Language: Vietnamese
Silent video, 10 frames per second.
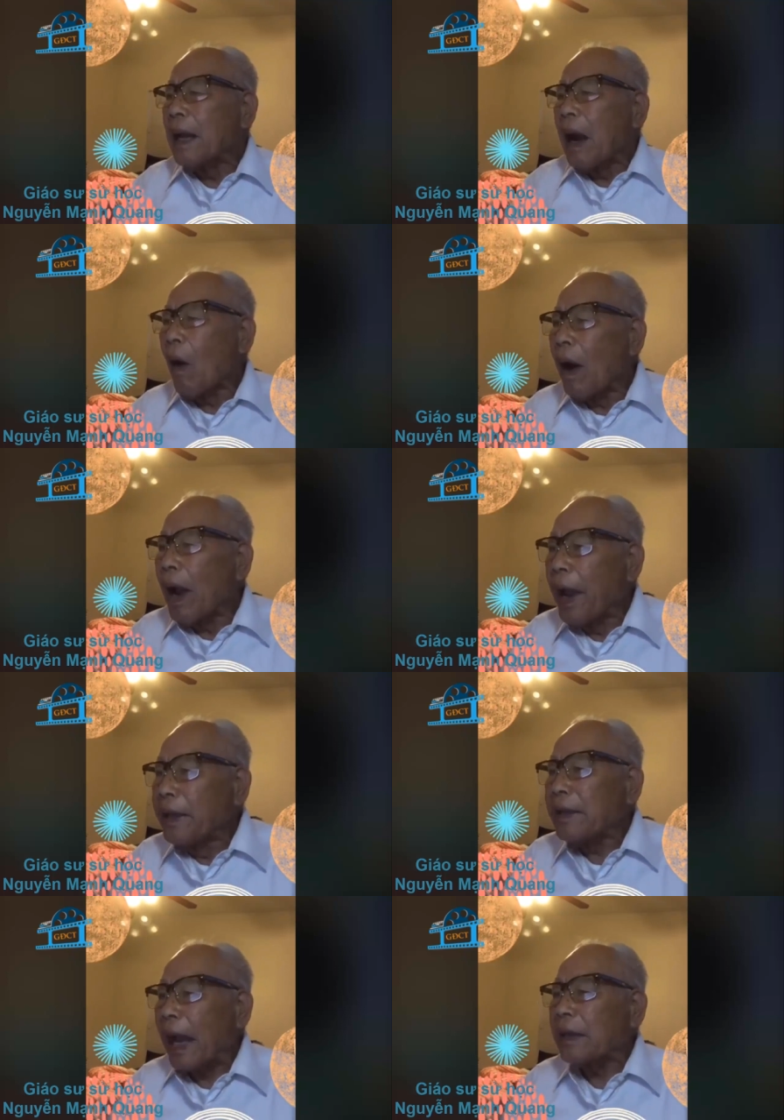hội,
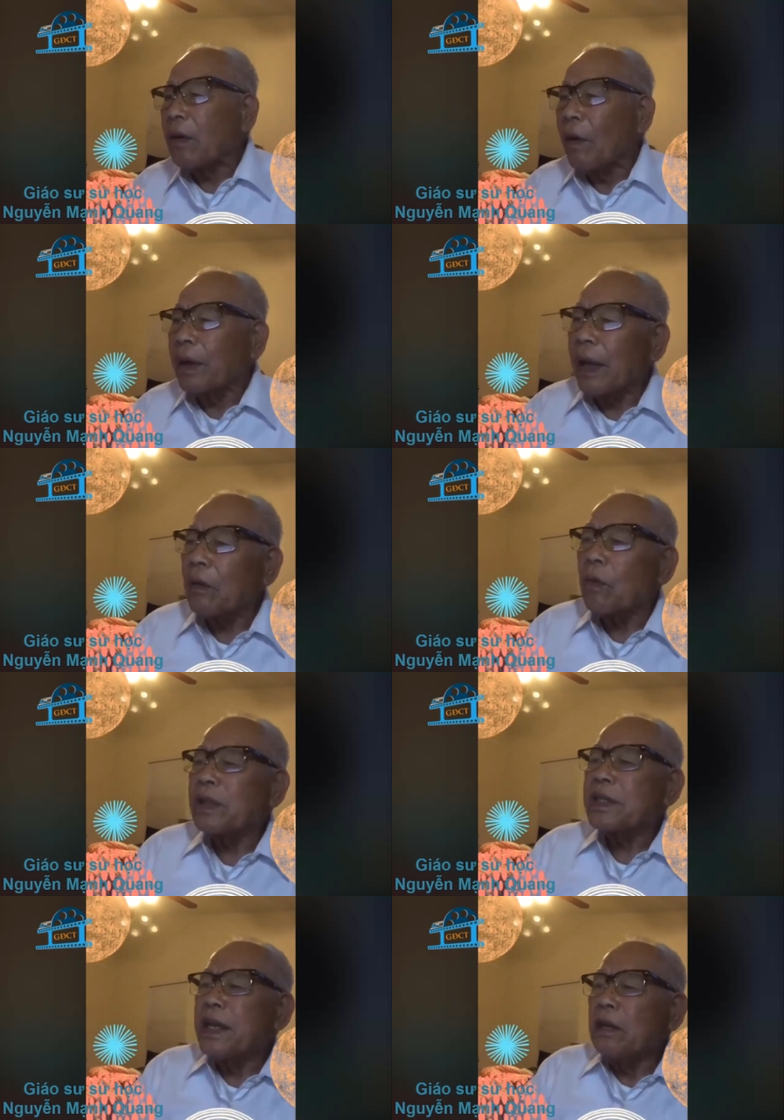hình thành hội nghị của
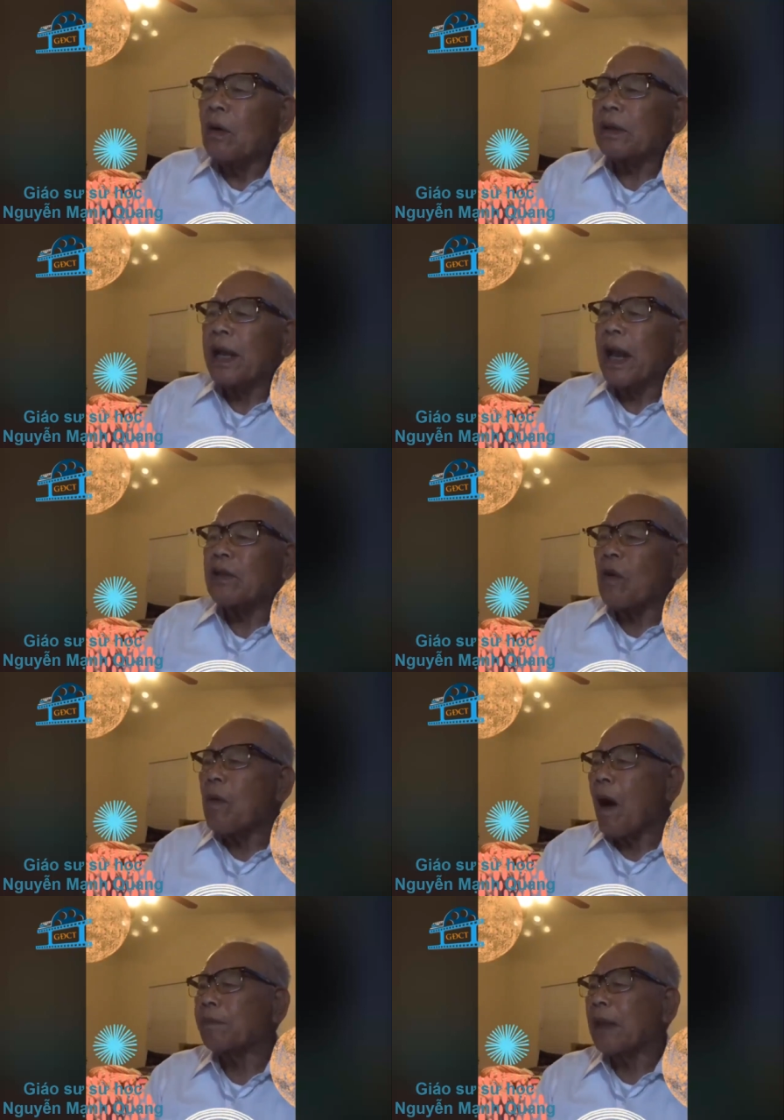chín thuộc địa nhóm
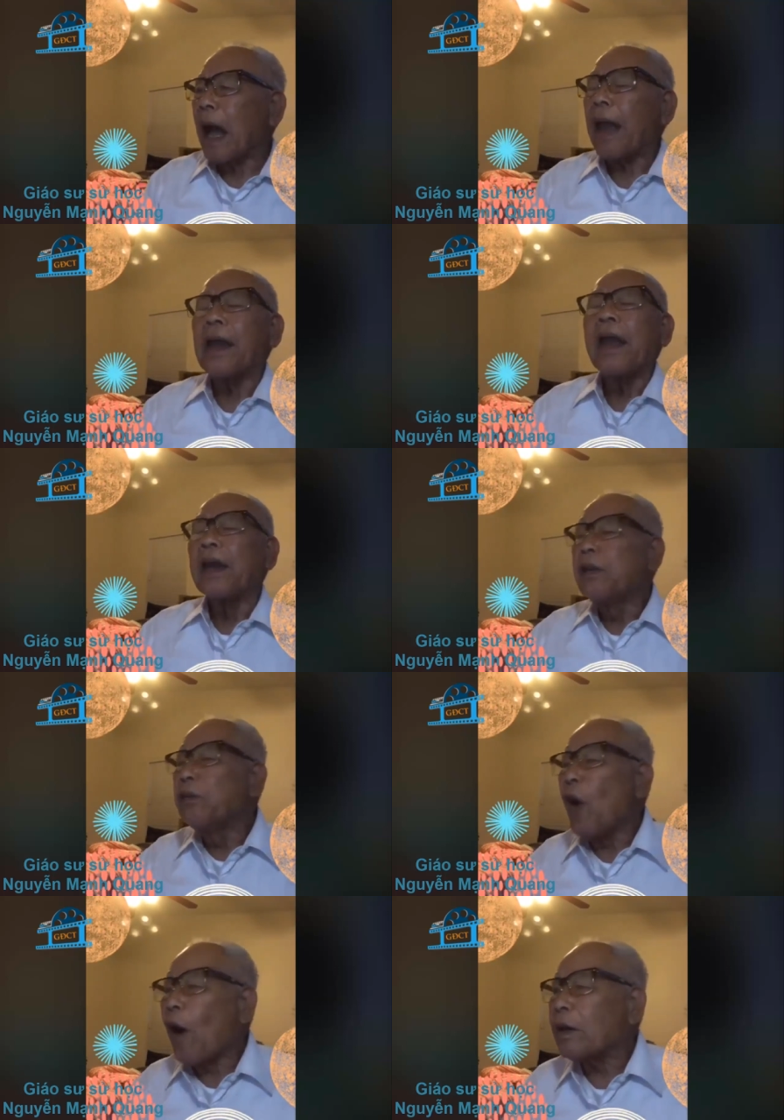họp tại
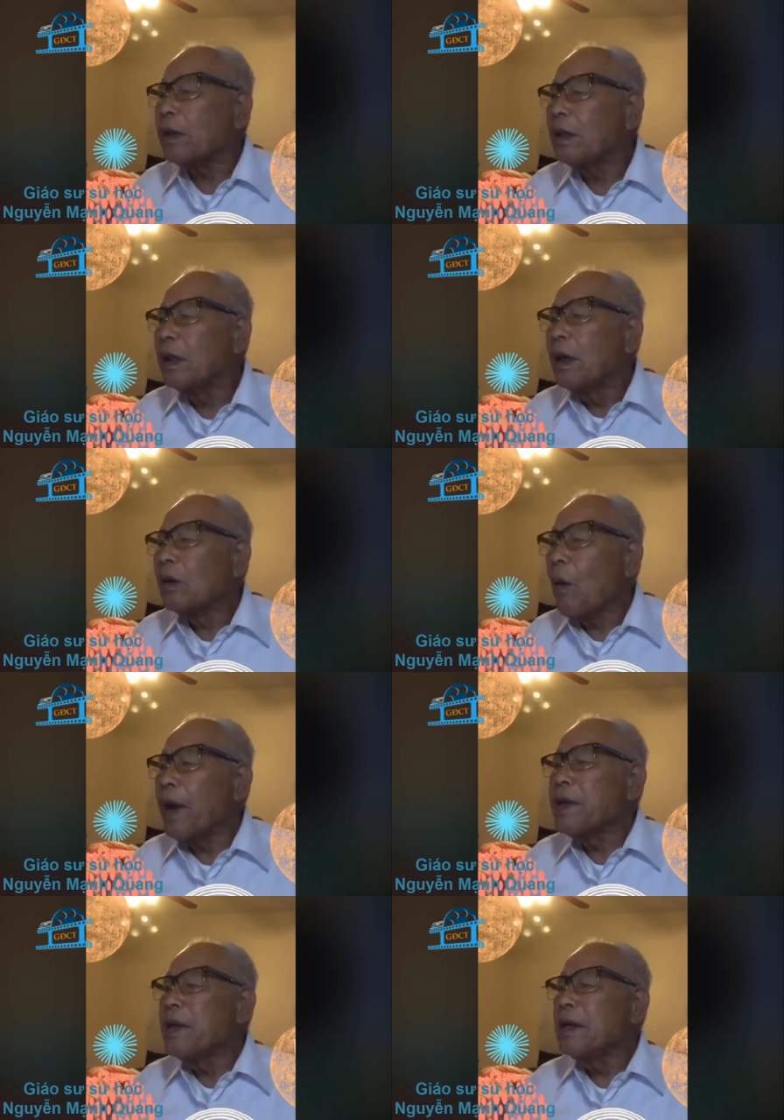New York,
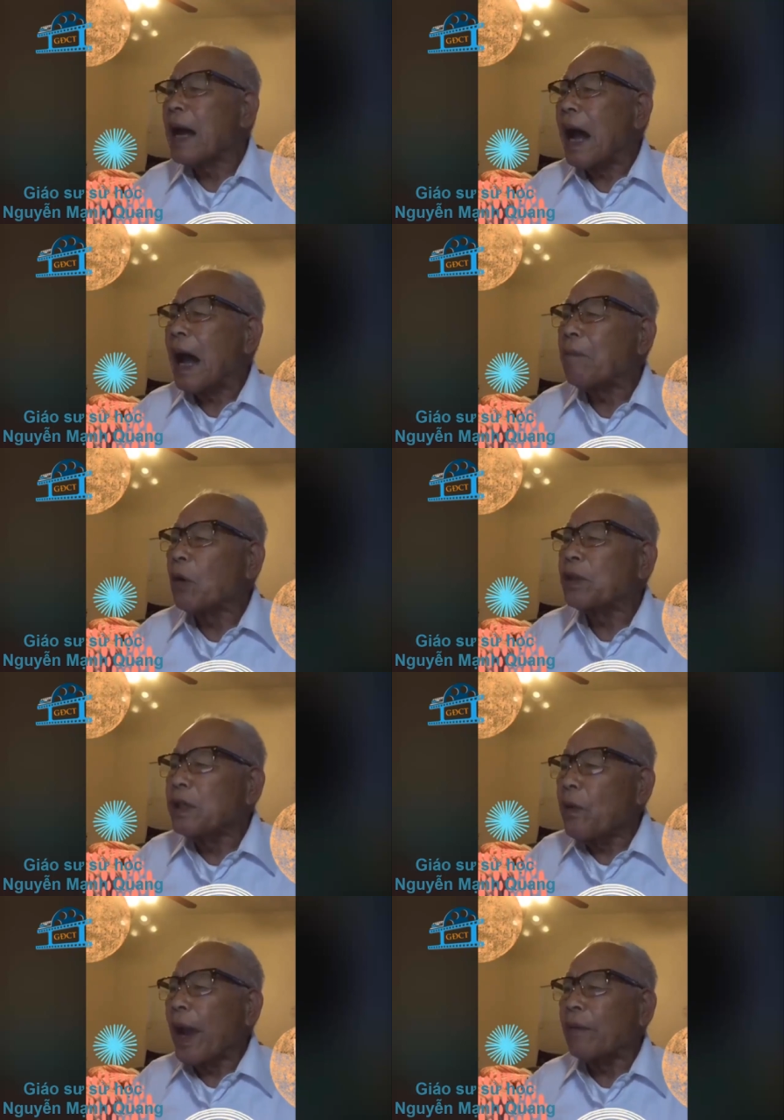coi như là một
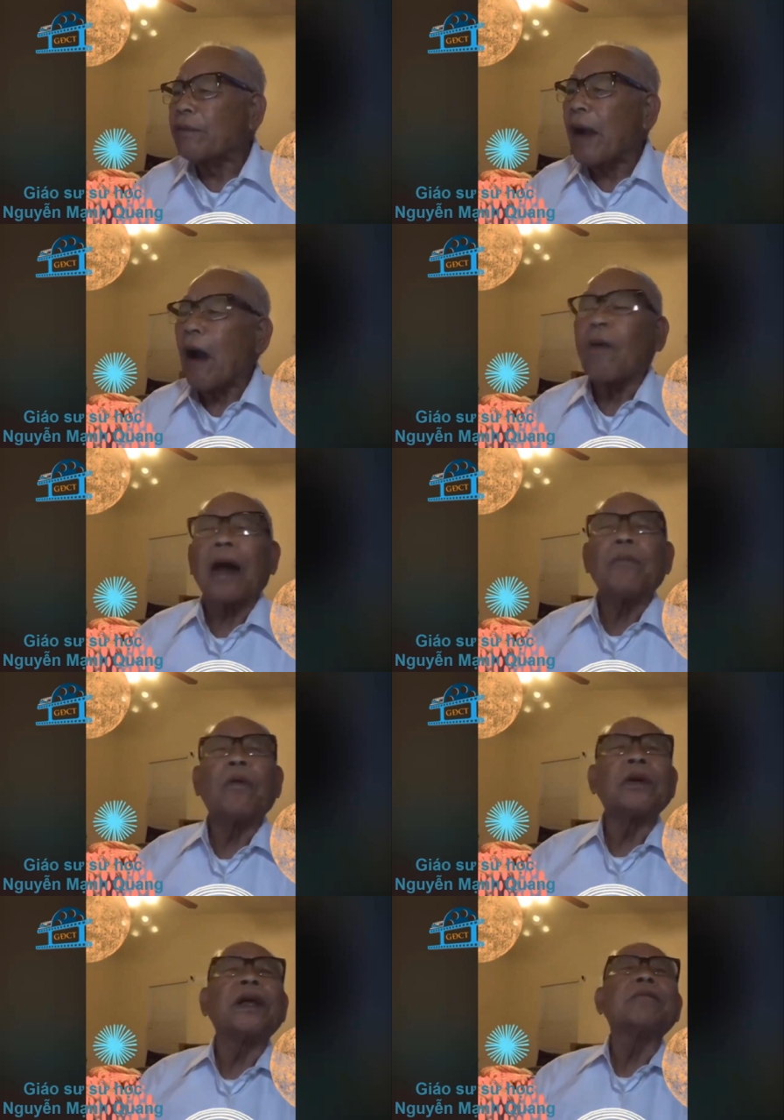chính quyền vào năm
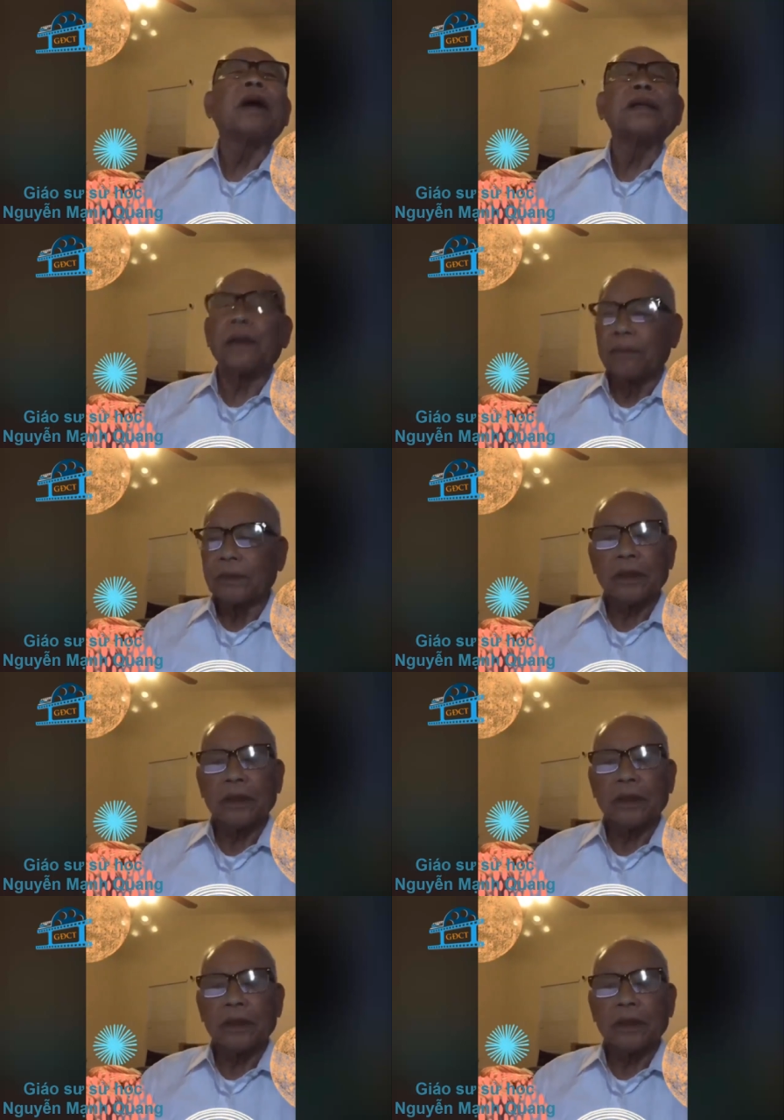một nghìn bảy trăm